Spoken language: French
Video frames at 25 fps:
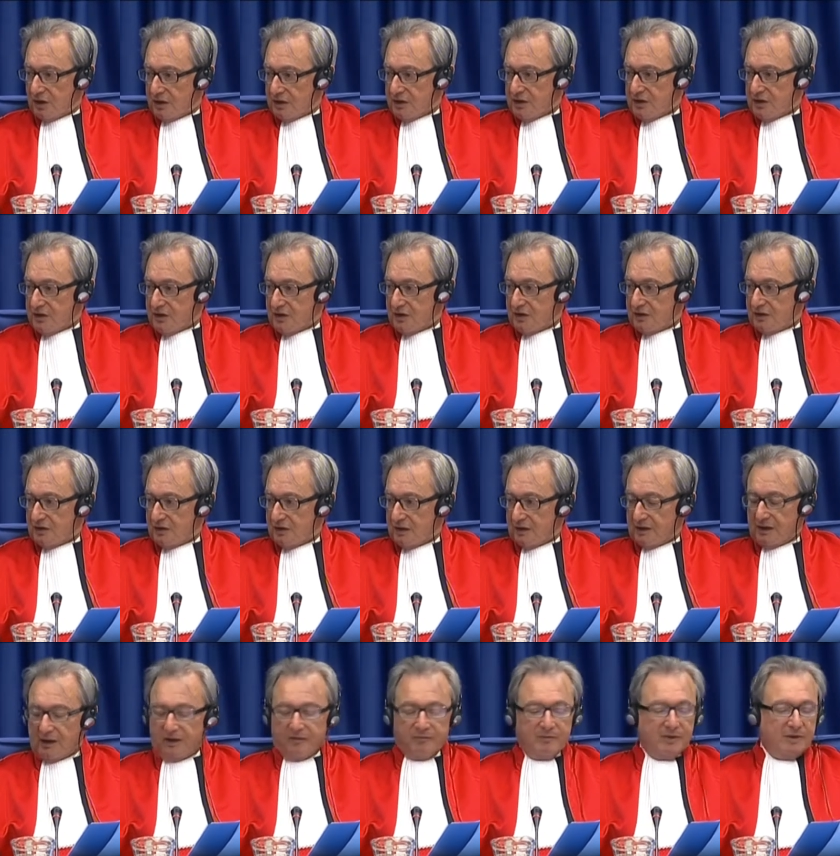de
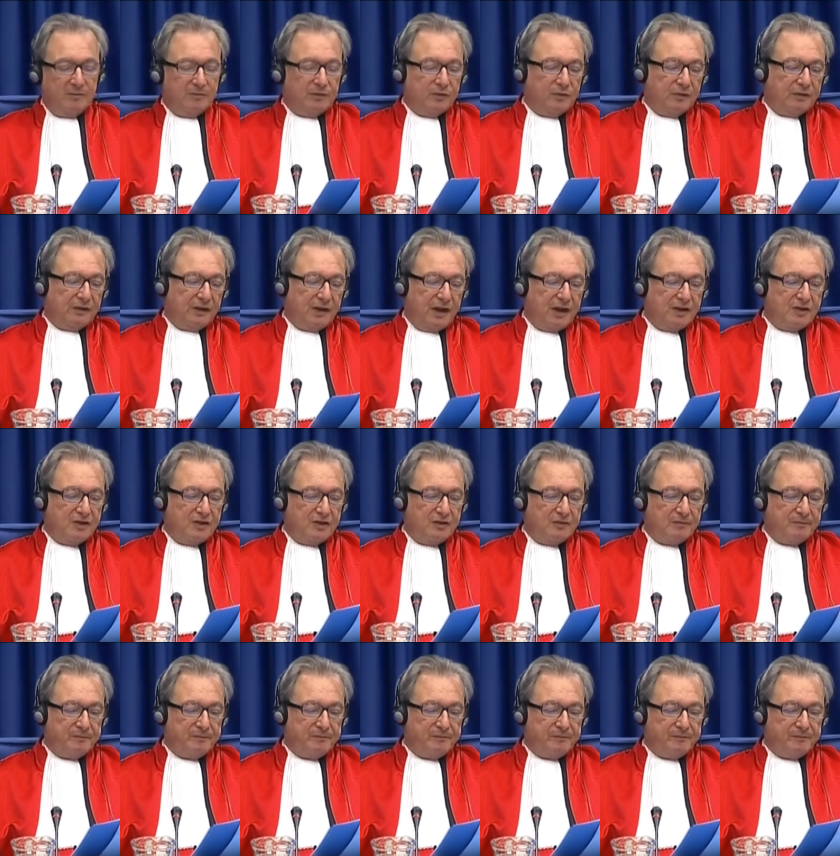l'armée de la défense territoriale, des